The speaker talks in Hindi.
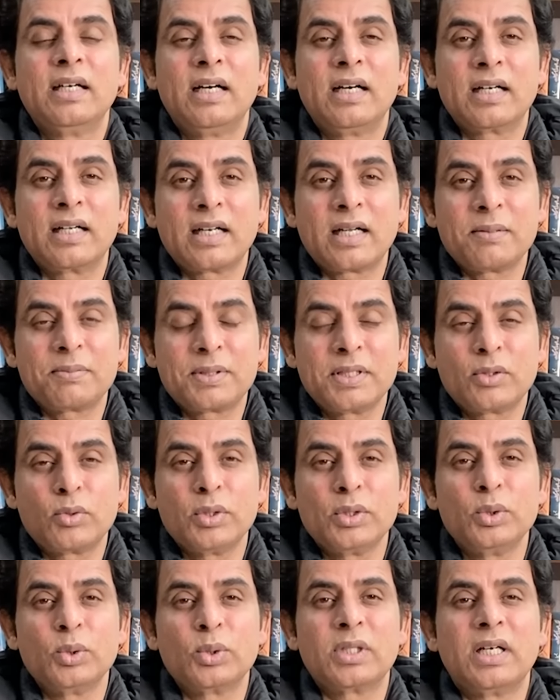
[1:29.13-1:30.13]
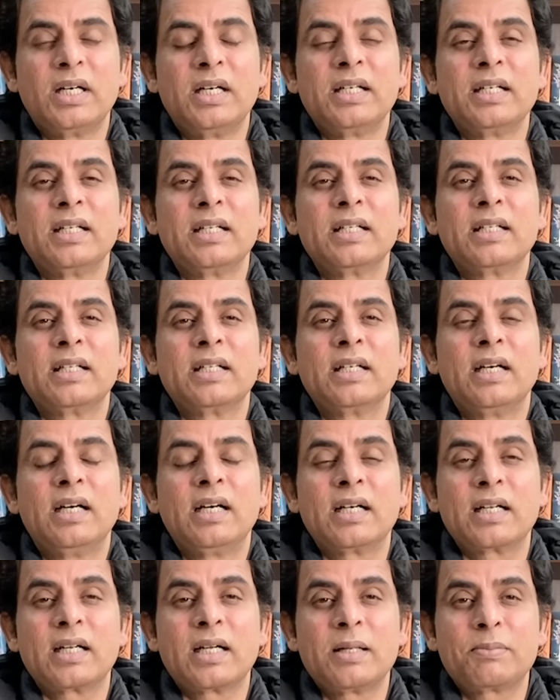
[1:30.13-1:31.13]
अगर आपकी कोई दुकान है
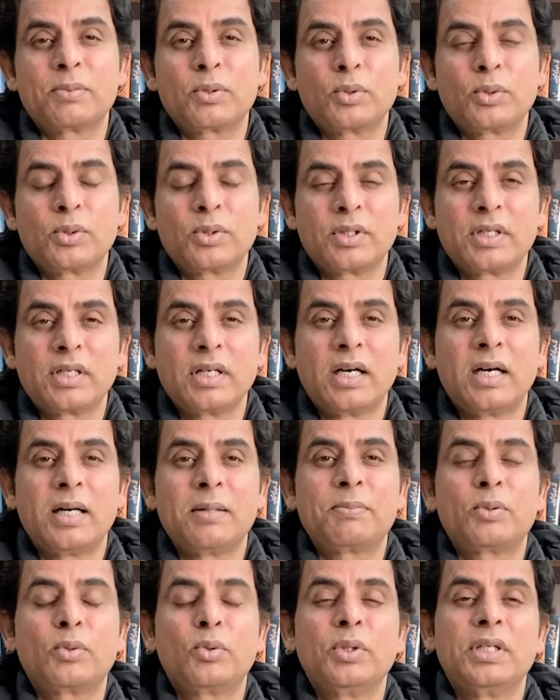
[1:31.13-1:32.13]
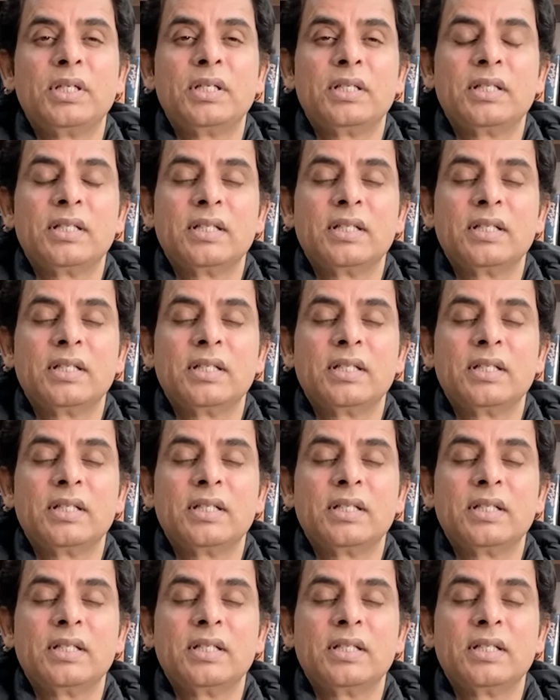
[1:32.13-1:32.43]
अगर आप आप कोई